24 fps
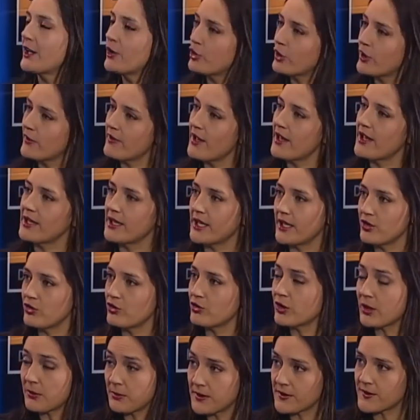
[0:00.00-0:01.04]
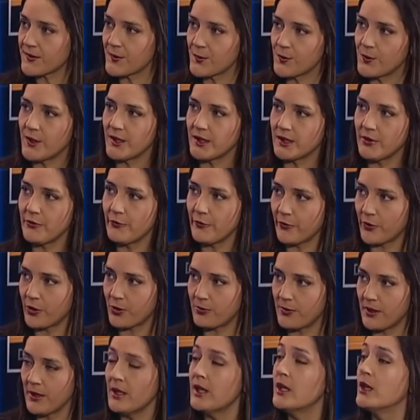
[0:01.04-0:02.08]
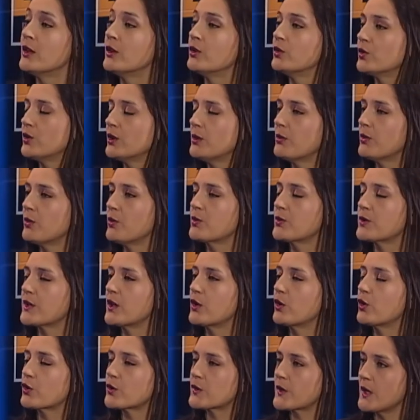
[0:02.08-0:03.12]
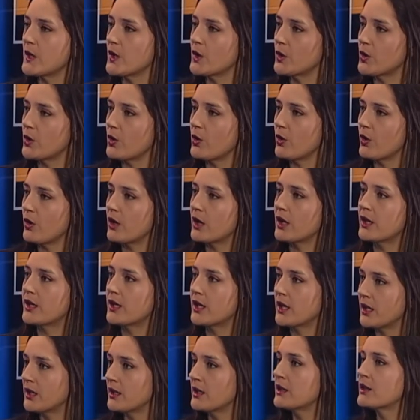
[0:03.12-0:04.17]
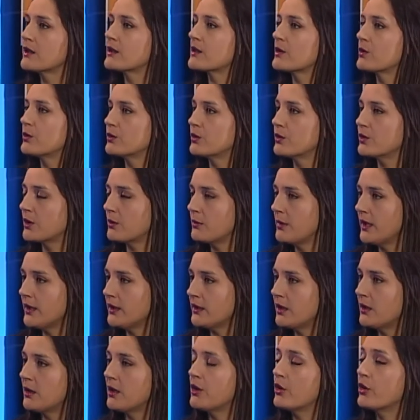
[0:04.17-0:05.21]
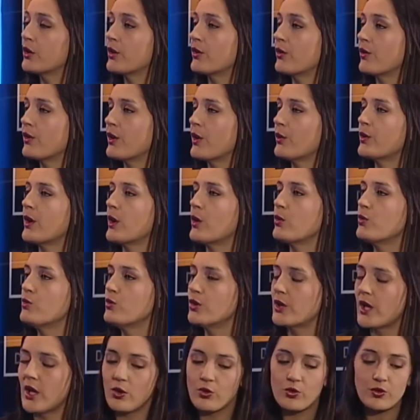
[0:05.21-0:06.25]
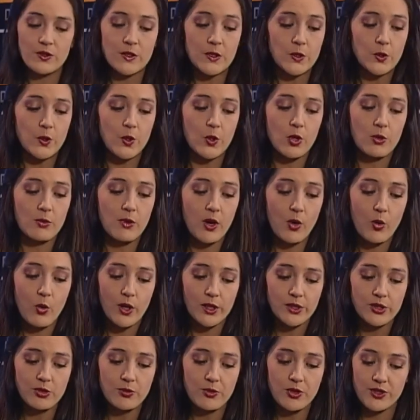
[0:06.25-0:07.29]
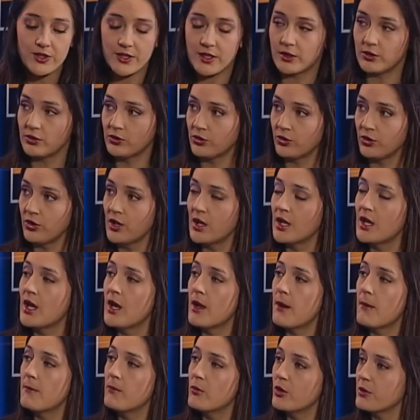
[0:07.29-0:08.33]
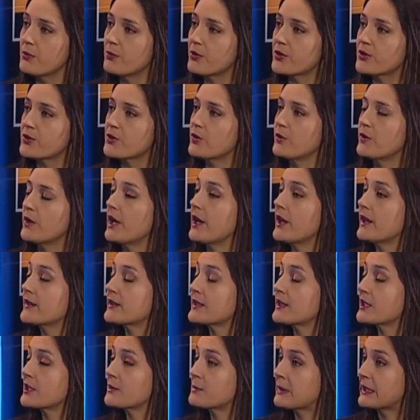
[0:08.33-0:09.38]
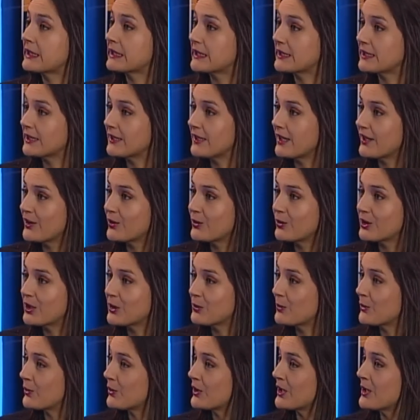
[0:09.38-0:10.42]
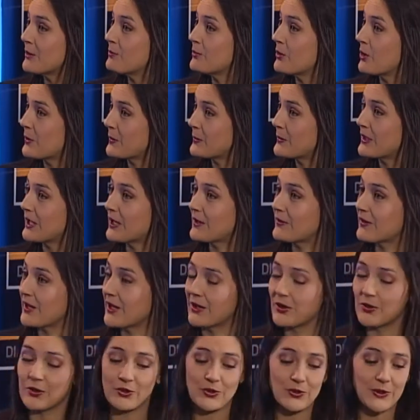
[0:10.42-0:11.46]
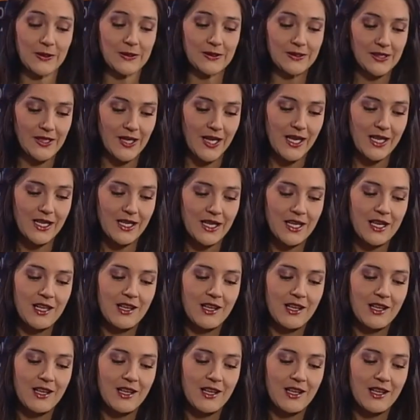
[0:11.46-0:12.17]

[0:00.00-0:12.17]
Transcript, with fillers: lo que va del año, también según este informe, tuvimos un 5,5 en el segundo trimestre, lo que nos da un acumulado un 5,4%, muy por sobre las expectativas del último IPOM del Banco Central,